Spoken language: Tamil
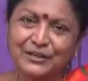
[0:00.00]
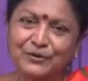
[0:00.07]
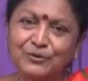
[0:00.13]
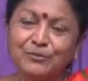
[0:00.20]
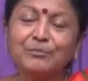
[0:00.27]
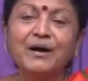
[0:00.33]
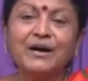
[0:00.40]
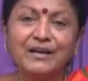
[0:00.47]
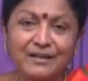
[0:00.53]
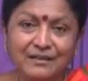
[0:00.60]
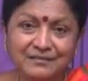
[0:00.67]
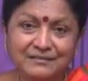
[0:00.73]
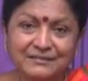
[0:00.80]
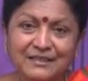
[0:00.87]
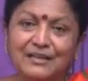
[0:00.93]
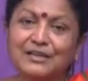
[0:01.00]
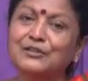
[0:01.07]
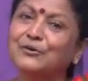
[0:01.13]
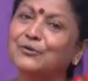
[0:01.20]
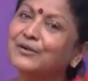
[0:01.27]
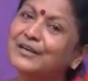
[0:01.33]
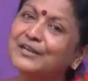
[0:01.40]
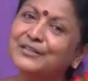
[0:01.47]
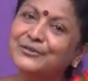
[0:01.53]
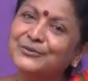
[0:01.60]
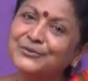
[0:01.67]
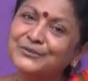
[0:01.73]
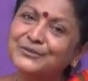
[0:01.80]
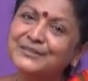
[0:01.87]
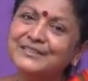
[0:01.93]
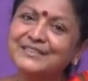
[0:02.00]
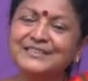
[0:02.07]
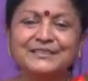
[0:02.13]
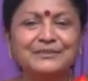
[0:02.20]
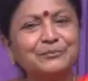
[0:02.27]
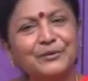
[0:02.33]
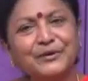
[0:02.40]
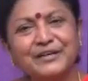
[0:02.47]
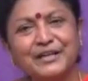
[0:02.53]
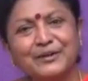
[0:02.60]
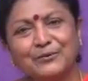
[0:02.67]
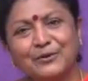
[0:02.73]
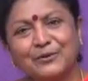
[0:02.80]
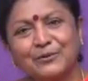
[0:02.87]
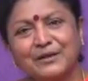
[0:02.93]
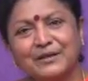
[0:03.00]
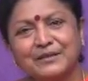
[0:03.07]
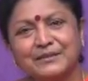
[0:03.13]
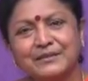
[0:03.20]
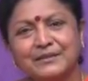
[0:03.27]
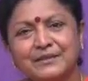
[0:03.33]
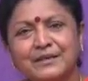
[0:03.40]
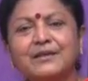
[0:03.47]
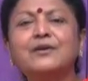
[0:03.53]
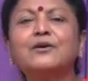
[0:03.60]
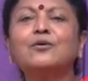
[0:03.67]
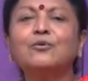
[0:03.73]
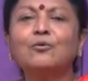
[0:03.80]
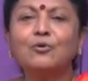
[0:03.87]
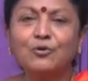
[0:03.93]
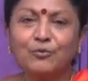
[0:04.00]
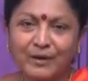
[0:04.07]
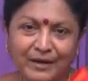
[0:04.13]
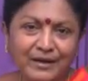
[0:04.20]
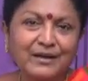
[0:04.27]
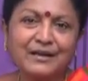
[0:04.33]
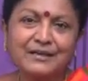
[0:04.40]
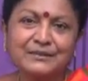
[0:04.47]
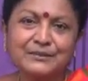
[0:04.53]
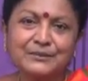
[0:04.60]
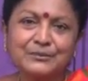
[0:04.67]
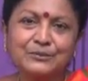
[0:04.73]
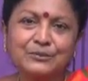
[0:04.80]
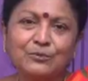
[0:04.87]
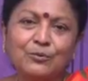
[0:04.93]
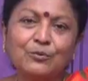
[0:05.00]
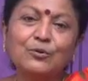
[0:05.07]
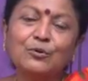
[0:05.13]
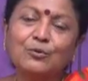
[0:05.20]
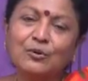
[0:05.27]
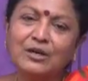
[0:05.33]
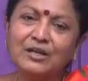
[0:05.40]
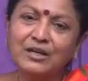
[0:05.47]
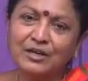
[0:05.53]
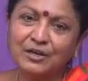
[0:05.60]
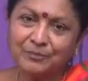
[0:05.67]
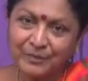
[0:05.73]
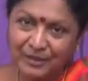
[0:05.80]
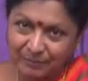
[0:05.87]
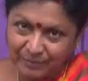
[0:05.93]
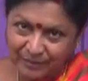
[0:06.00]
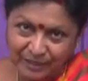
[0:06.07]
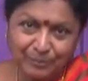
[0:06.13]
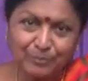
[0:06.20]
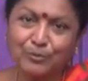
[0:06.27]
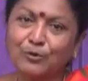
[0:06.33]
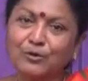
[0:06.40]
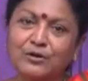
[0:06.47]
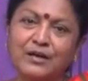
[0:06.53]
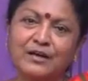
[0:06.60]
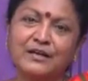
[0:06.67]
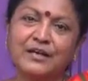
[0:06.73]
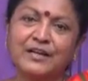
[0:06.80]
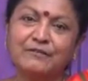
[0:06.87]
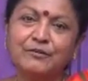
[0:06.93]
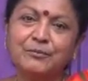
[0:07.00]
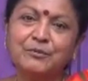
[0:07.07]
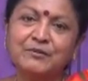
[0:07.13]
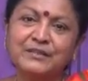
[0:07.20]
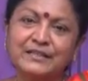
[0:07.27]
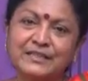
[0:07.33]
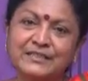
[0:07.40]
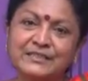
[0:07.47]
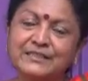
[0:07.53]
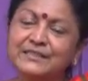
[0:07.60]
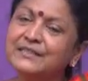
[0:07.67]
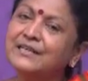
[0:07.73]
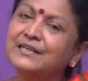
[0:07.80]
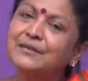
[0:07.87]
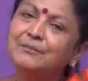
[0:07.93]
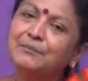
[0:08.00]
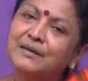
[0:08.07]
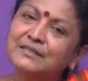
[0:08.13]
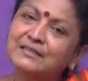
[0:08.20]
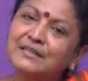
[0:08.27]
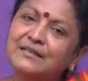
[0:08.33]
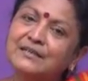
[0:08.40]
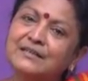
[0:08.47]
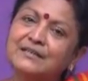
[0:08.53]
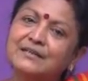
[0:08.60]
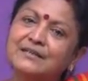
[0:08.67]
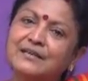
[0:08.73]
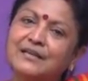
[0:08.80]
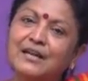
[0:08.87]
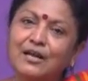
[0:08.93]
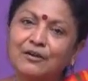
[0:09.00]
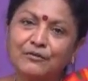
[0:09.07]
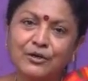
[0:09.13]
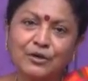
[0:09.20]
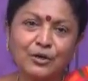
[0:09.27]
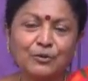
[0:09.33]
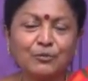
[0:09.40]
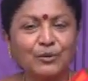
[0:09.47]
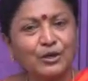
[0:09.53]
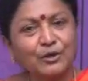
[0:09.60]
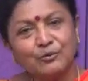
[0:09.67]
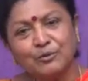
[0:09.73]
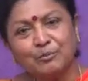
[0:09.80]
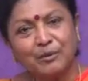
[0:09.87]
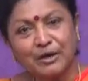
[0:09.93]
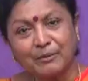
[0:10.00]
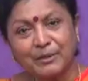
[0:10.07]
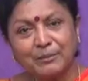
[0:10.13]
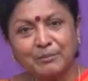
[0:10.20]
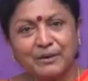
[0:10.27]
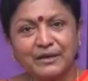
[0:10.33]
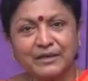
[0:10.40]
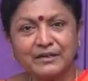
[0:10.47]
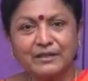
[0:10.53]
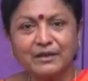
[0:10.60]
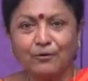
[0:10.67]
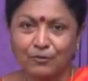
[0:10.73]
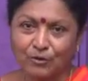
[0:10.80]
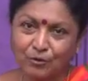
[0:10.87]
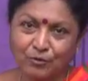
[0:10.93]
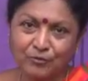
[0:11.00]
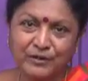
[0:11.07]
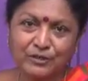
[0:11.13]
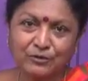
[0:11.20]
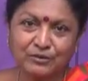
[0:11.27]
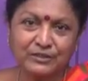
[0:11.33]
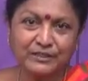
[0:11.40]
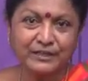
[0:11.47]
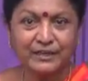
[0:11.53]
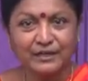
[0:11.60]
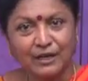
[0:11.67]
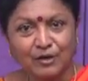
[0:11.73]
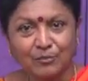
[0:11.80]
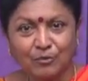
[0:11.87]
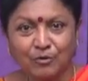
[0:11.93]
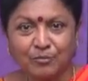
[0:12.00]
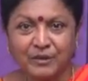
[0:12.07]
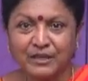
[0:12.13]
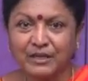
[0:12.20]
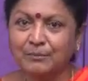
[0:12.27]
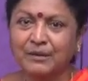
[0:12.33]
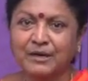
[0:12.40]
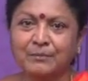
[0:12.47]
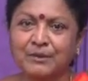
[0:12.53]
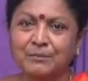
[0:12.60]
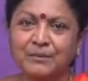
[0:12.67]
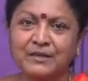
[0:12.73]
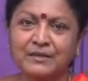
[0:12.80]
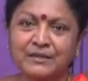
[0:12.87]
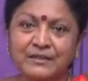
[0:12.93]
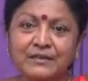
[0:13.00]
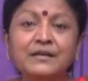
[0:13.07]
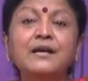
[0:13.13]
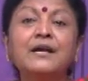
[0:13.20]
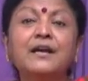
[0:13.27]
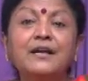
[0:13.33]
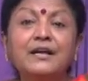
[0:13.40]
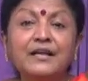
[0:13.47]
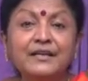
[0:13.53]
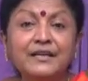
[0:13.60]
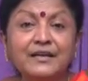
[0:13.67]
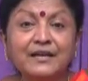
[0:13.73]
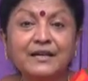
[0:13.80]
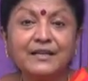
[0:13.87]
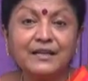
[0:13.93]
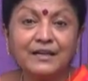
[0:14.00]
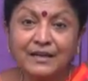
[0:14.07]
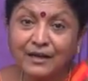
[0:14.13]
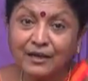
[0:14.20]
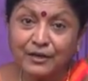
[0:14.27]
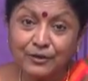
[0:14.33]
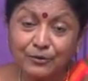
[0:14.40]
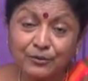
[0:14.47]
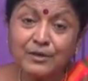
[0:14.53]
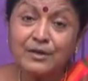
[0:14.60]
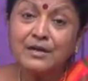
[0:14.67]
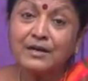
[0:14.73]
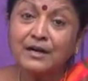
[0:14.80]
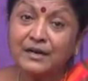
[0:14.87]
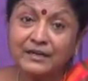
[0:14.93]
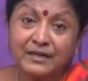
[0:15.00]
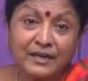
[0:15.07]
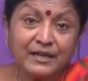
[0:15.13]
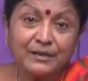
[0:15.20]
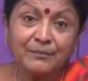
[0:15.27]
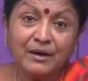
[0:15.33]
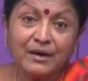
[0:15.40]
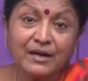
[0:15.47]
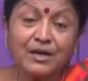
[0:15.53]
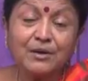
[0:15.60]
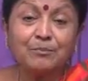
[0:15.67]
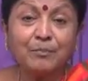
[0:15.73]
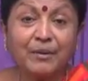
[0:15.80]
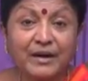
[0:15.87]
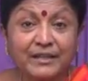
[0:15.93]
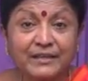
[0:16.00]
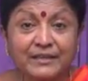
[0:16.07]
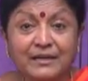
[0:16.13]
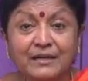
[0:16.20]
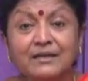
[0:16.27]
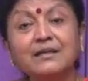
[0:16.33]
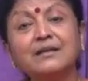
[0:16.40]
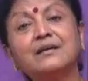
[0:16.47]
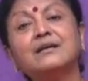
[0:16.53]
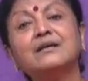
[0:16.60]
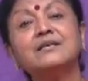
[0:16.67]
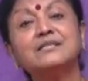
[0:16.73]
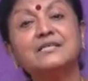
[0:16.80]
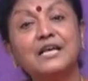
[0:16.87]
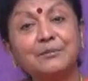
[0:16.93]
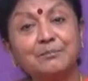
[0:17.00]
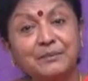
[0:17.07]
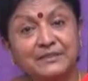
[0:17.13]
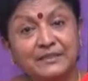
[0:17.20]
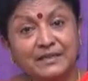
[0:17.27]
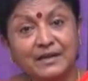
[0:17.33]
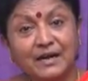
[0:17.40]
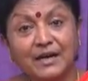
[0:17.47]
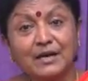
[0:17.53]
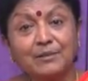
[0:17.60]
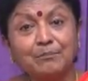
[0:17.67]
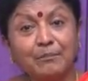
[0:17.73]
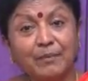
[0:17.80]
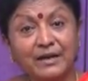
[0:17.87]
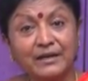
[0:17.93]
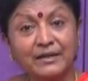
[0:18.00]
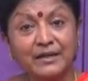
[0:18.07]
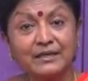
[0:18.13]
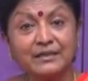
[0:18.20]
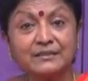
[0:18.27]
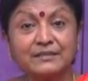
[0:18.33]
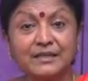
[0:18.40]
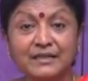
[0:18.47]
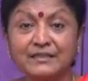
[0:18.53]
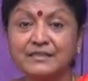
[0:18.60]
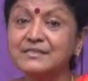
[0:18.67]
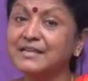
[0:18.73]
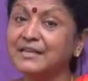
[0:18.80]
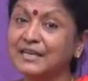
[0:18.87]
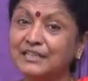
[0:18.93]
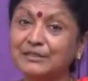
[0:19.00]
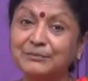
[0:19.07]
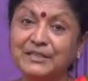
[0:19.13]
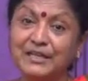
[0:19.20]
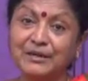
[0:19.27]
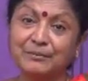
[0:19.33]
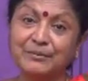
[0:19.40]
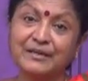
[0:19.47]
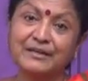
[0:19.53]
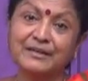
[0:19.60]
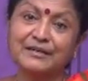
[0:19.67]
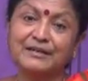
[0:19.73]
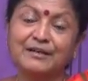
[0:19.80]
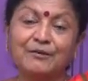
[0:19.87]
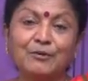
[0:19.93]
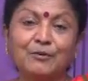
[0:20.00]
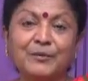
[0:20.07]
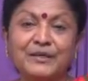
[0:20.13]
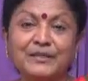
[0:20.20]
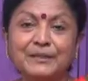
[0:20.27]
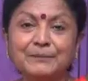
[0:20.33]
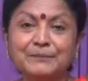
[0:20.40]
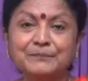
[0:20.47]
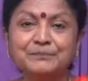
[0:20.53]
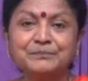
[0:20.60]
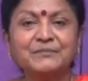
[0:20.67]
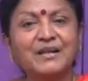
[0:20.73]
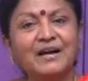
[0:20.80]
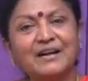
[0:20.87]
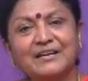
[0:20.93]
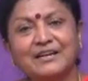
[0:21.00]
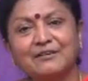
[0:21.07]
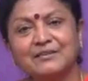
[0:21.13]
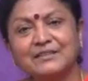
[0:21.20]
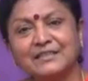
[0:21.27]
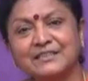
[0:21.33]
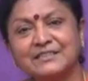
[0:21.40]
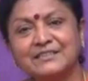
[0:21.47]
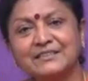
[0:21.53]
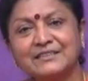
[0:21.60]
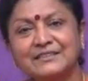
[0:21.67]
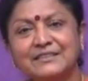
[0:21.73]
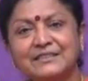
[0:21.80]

நடக்கணும் பார்க்கலாம் நல்லதுக்கோ கெட்டதுக்கோ போயிடுறாரு உள்ளுக்குள்ளே ஒரு வாரம் ஆகுது ஊருக்குள்ளே மிகப்பெரிய போருக்கான அறிவிப்பு வந்தாச்சு பக்கத்தில் எல்லார் வீடுகளையும் ஒரே ஒரு பரபரப்பாக இருக்குது அவங்கவுங்க வீட்டு குழந்தைங்க என்னாகுமோ அப்படிங்கிற பரபரப்பில் இருக்குது இளைஞர்களை எல்லாரையும் கட்டாயமாக படையில் சேர்ப்பதற்காக மன்னன் தனது சேனாதிபதி அனுப்பியிருக்கார் அவ்வளோவே தான் ஆட்கள் வந்தாச்சு